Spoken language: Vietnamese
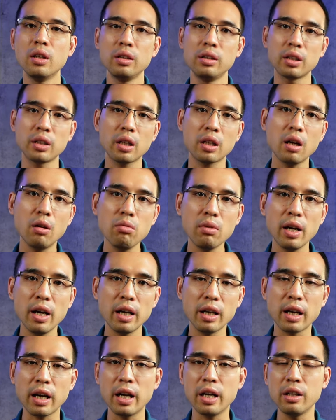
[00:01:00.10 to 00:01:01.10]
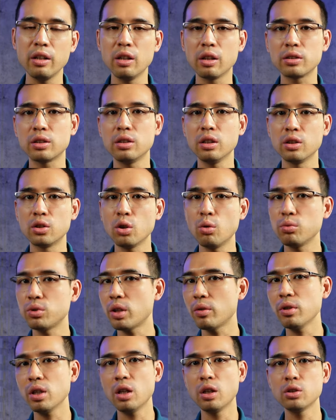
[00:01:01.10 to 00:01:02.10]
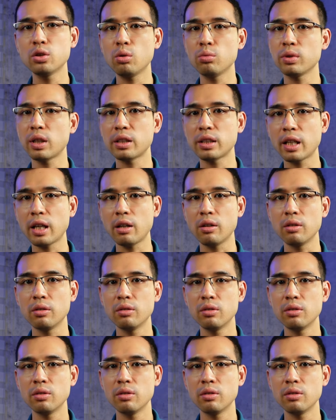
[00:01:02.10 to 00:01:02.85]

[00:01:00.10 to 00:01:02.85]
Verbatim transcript: thì cái công nghệ này được sử dụng cho những ứng dụng ra sao